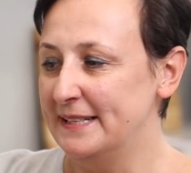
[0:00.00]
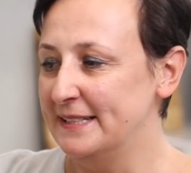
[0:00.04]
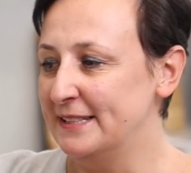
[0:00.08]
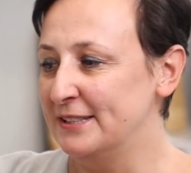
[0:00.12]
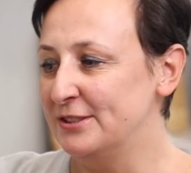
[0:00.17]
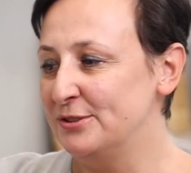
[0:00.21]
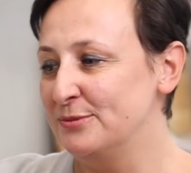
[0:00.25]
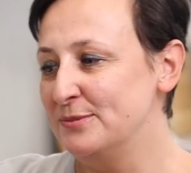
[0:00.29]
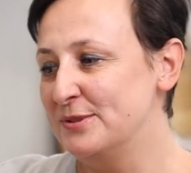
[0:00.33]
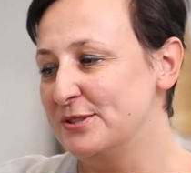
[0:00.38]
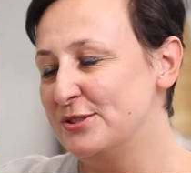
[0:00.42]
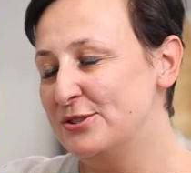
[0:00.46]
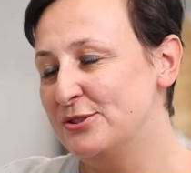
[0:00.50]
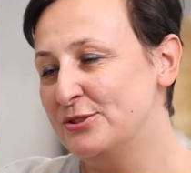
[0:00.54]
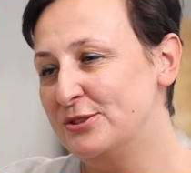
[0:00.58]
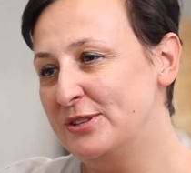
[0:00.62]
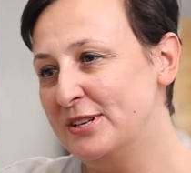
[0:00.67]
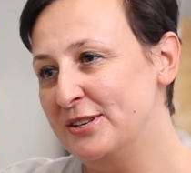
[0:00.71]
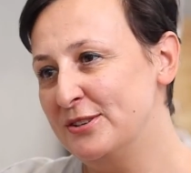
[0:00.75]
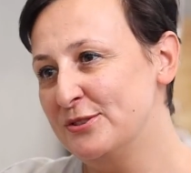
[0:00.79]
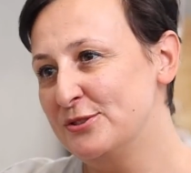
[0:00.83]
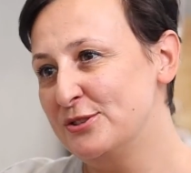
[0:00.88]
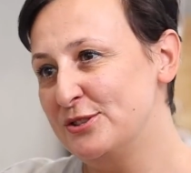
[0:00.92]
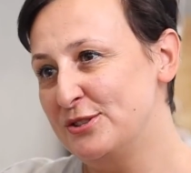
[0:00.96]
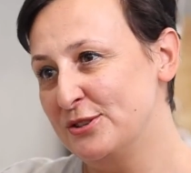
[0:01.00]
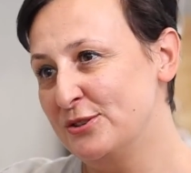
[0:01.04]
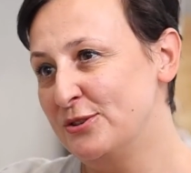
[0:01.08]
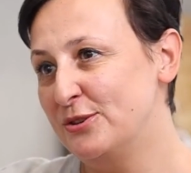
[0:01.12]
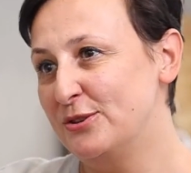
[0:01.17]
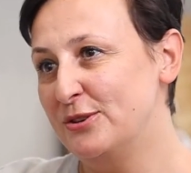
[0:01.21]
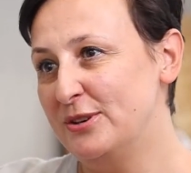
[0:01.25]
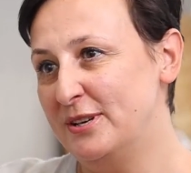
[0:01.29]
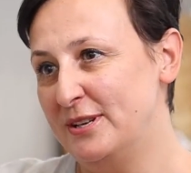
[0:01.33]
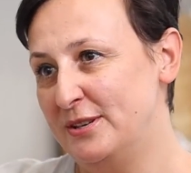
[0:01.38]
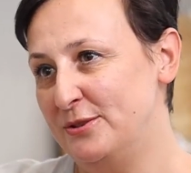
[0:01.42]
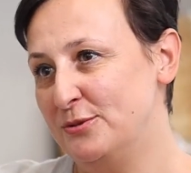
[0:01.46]
natomiast dodając
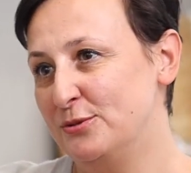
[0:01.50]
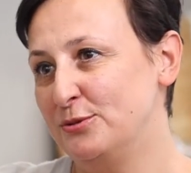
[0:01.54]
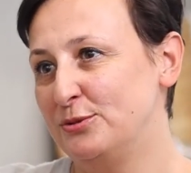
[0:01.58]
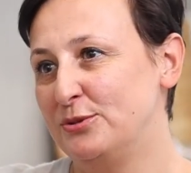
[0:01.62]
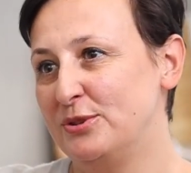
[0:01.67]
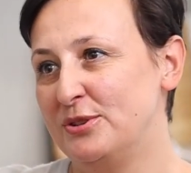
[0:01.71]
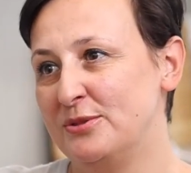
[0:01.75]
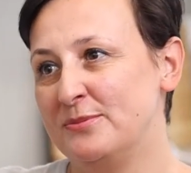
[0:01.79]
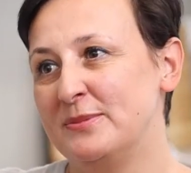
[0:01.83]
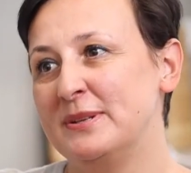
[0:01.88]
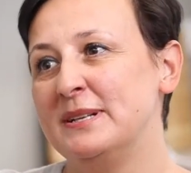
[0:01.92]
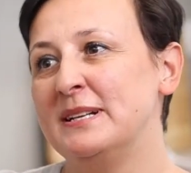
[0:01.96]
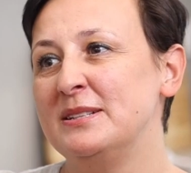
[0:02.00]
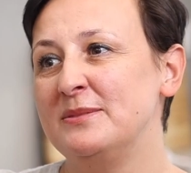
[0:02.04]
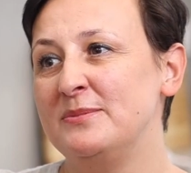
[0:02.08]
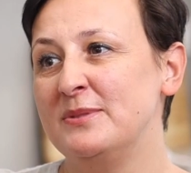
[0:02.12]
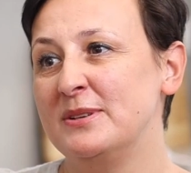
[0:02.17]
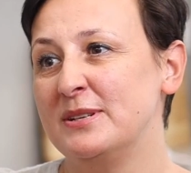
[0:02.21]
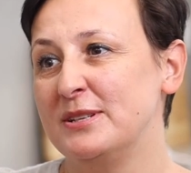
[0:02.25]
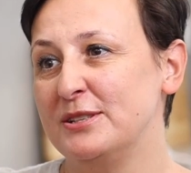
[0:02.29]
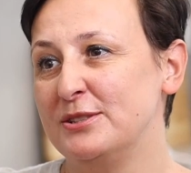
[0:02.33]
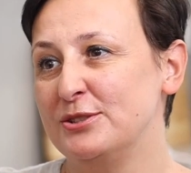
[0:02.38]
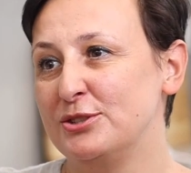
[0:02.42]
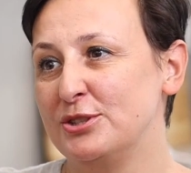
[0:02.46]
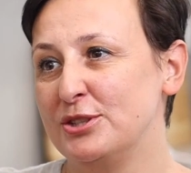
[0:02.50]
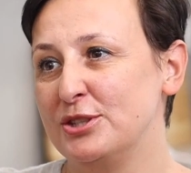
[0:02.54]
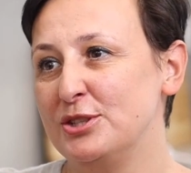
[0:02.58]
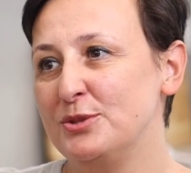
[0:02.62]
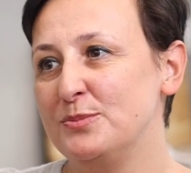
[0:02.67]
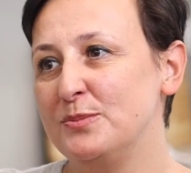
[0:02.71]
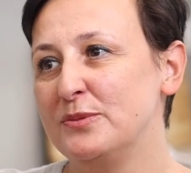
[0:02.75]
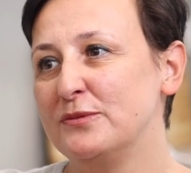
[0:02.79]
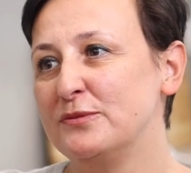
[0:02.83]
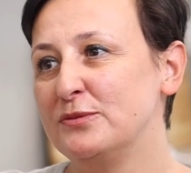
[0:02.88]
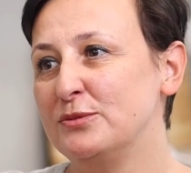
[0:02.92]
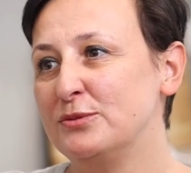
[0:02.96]
tego oleju, który ma nadmiar N6,
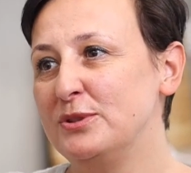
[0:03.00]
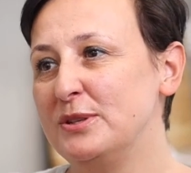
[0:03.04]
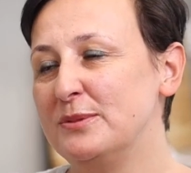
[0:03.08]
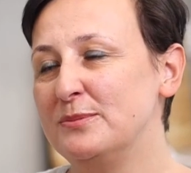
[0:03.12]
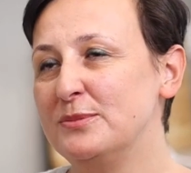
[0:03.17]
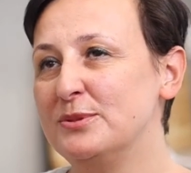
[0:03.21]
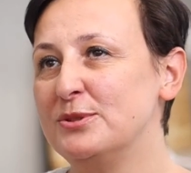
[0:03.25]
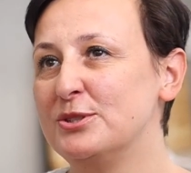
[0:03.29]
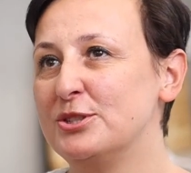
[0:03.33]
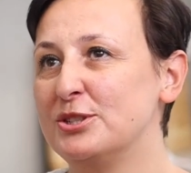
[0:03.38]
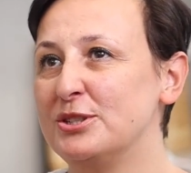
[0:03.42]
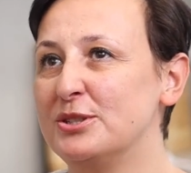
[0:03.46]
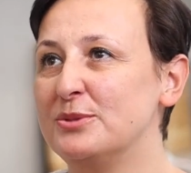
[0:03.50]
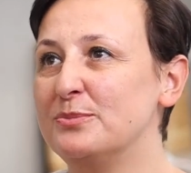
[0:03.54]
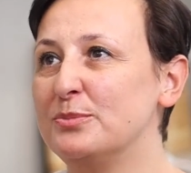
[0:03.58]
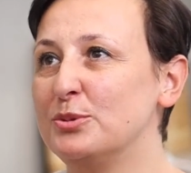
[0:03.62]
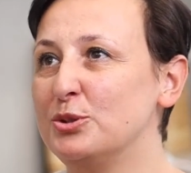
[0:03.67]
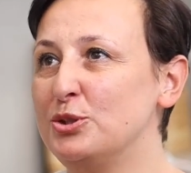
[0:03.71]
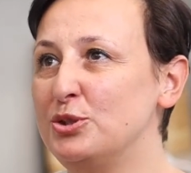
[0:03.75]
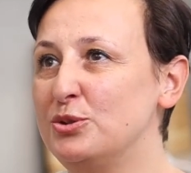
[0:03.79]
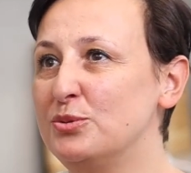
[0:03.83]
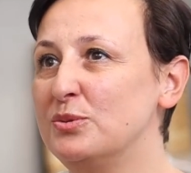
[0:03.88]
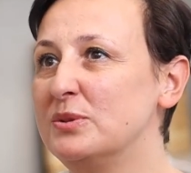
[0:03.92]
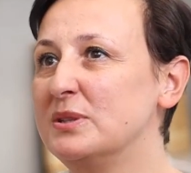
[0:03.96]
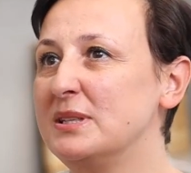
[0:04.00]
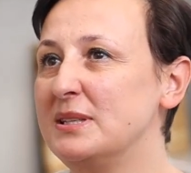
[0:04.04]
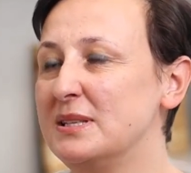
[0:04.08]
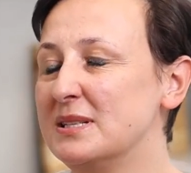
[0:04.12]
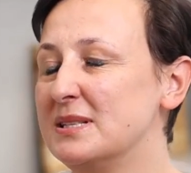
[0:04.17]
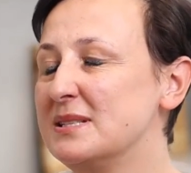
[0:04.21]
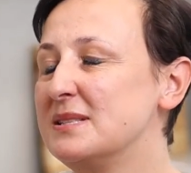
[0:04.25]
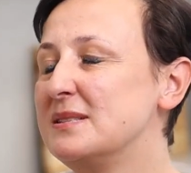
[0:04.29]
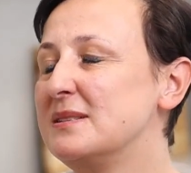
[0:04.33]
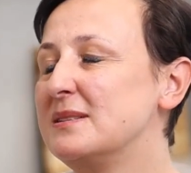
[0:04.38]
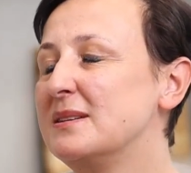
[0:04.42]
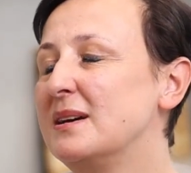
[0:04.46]
powodujemy, że ten posiłek
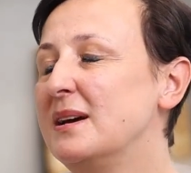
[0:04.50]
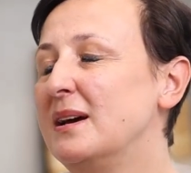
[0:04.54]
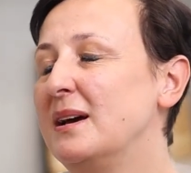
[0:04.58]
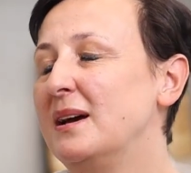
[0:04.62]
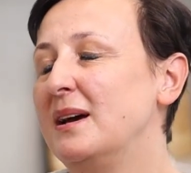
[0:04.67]
jest